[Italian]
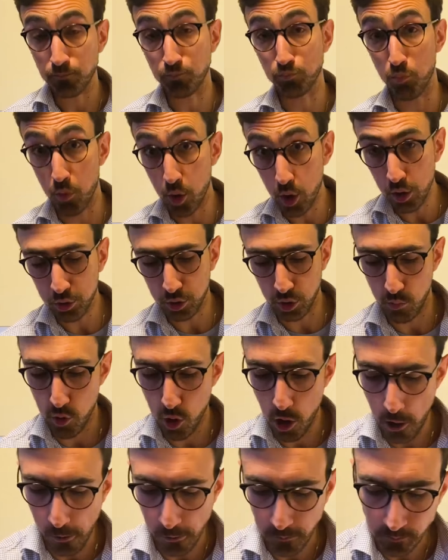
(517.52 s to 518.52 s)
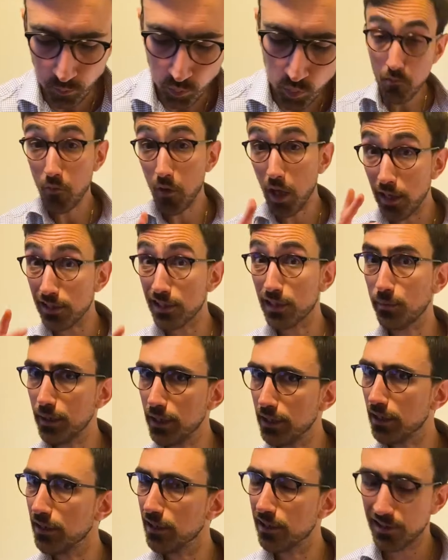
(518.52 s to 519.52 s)
molto buono. La
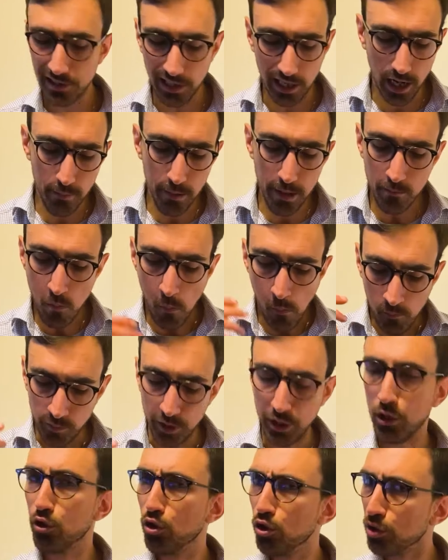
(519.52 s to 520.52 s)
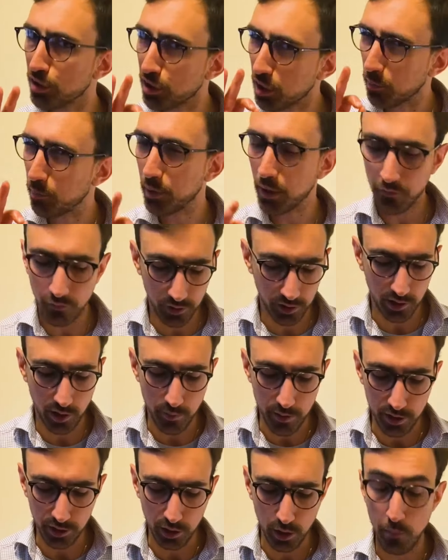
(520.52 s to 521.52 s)
sapidità del salame incontra
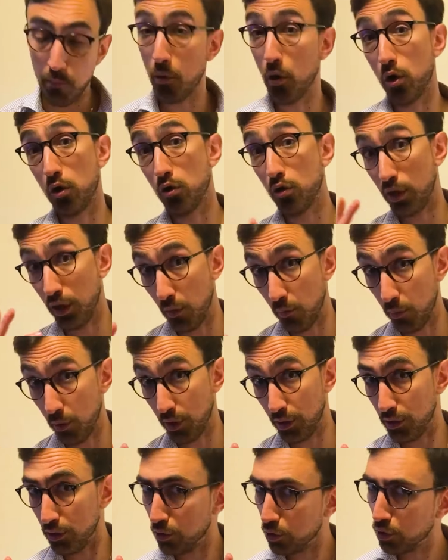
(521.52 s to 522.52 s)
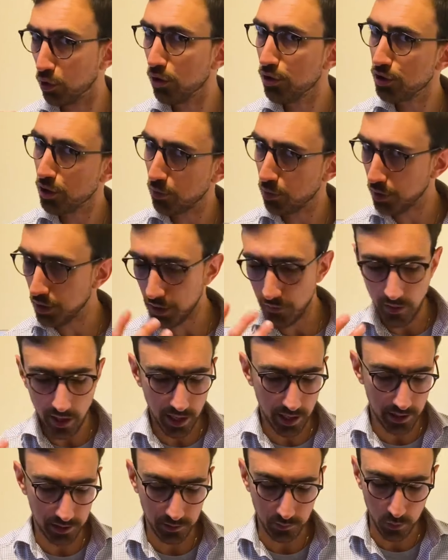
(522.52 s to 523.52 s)
perfettamente il porro che è un pochettino dolce e quindi
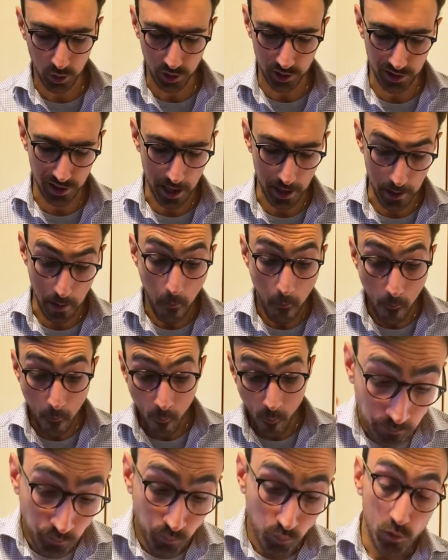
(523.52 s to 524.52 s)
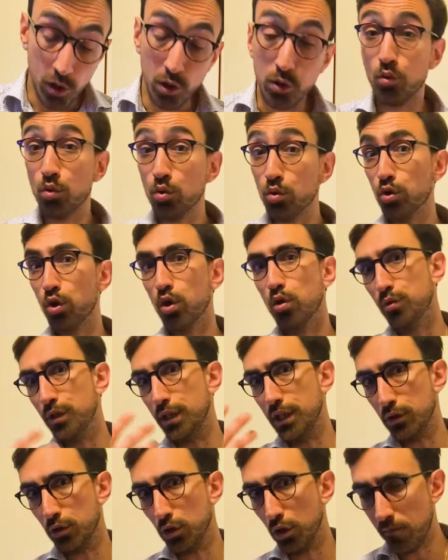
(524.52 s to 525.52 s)
va a smorzare. Il tutto
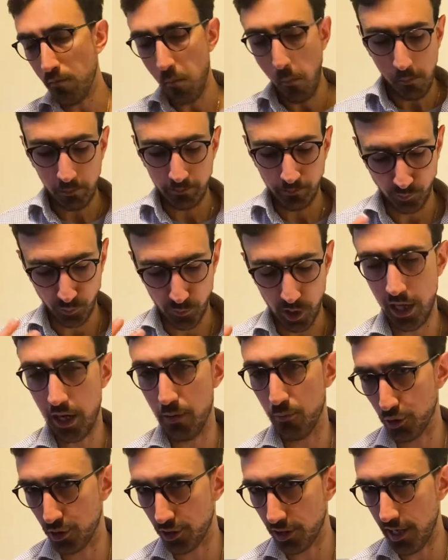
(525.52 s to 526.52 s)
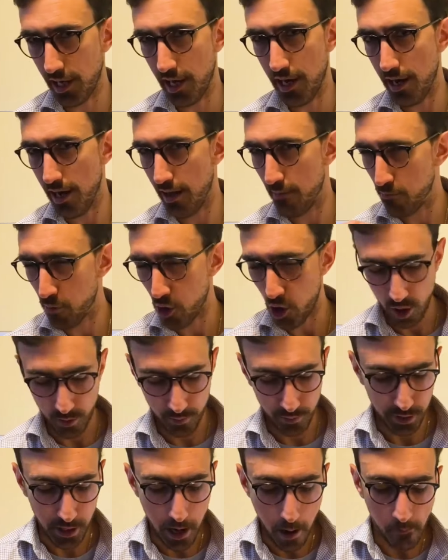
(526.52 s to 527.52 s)
unito dalla mozzarella
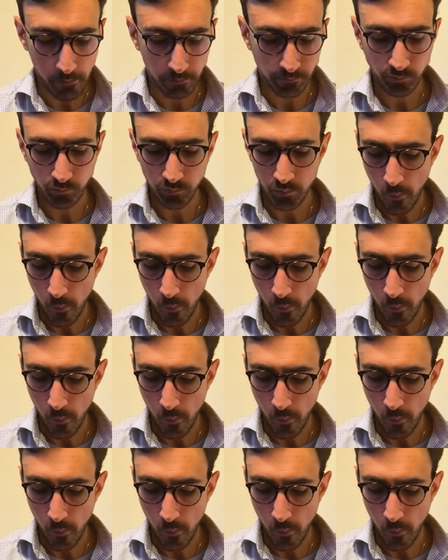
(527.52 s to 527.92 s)
morbida.